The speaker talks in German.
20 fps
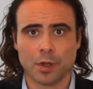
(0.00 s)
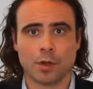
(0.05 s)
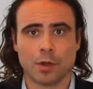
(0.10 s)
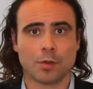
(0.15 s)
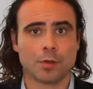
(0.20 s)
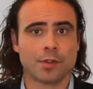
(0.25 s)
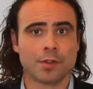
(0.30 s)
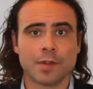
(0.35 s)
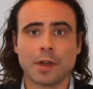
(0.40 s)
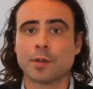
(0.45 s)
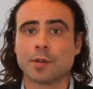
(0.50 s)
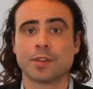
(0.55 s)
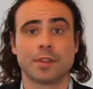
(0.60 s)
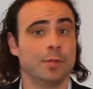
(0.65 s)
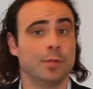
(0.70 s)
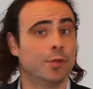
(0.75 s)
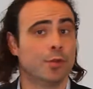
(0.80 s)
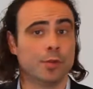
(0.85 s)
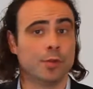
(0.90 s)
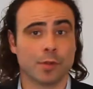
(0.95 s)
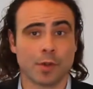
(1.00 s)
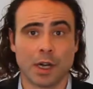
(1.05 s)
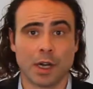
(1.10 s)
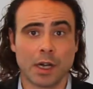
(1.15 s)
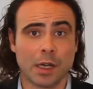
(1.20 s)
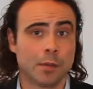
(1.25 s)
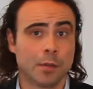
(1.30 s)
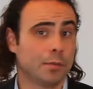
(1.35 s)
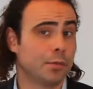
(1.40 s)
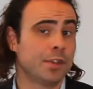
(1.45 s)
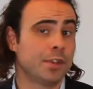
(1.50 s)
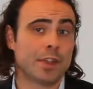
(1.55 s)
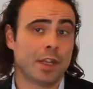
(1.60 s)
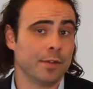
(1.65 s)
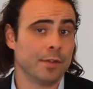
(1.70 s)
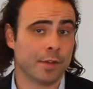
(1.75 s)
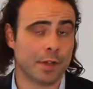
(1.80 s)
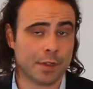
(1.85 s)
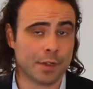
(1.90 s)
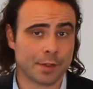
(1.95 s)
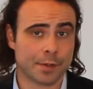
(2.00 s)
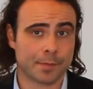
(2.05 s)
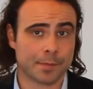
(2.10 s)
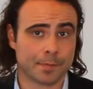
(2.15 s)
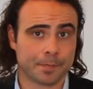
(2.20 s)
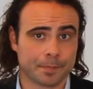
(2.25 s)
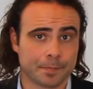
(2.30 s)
und zwar aus dem Honorar des Anwalts.